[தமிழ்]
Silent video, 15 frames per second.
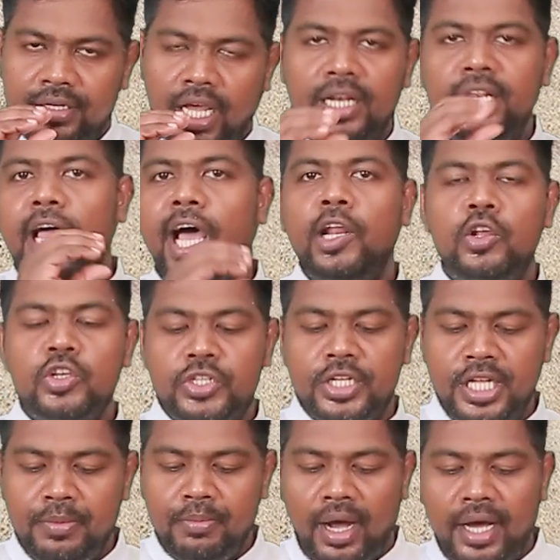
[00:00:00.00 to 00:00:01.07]
நல்ல
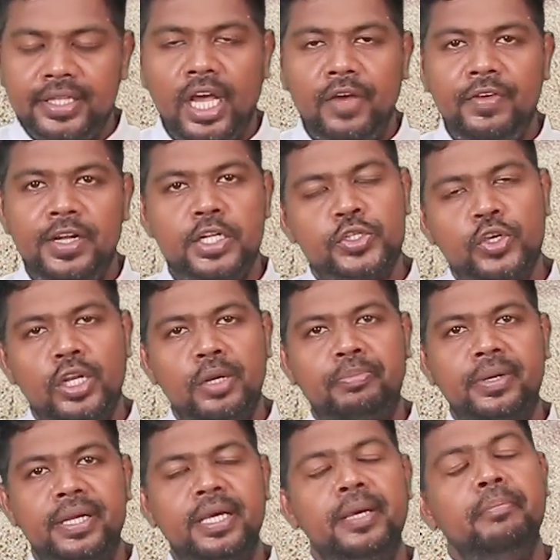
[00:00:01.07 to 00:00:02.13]
ஆலோசனை மாதாவி என்று
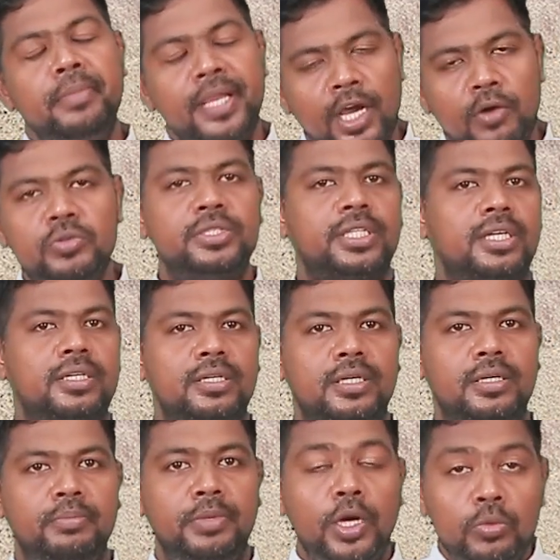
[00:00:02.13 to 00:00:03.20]
சொல்லப்பட மிகவும் தகு
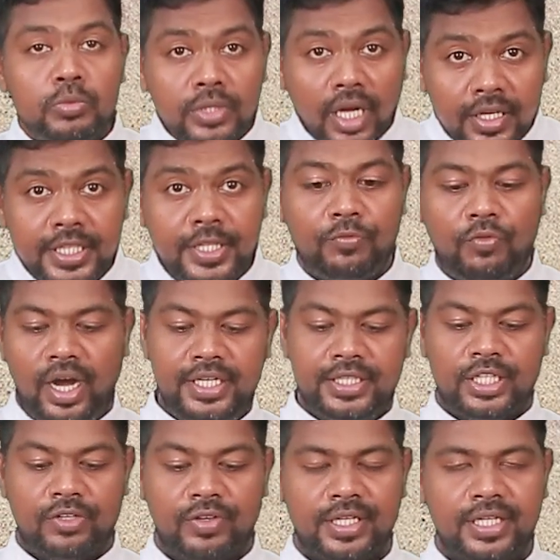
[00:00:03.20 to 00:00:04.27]
மிகவும் தகுதி
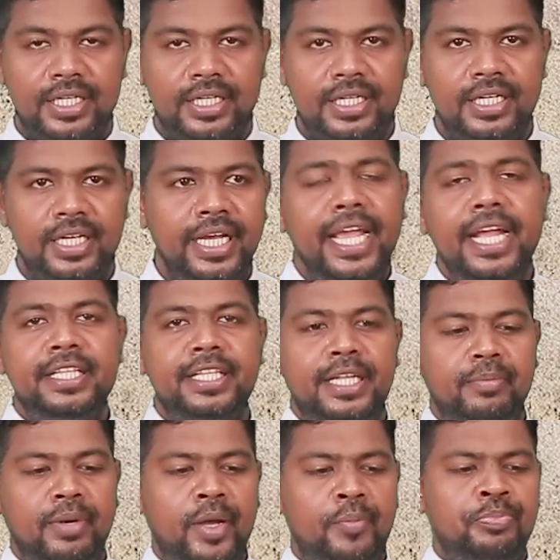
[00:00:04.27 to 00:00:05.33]
வாய்ந்தவர் ஏன்
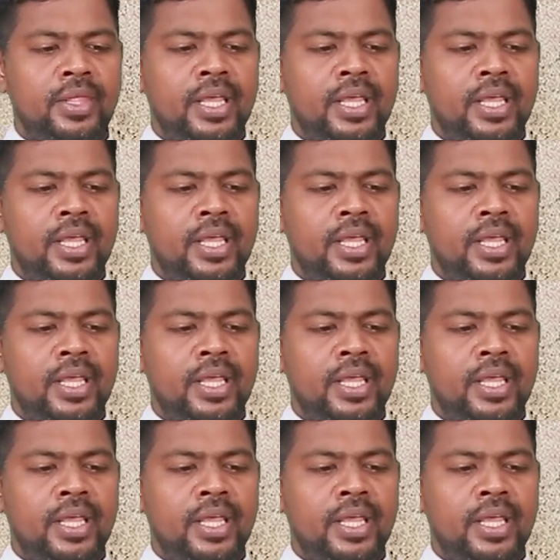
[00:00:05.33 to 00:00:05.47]
தெரியுமா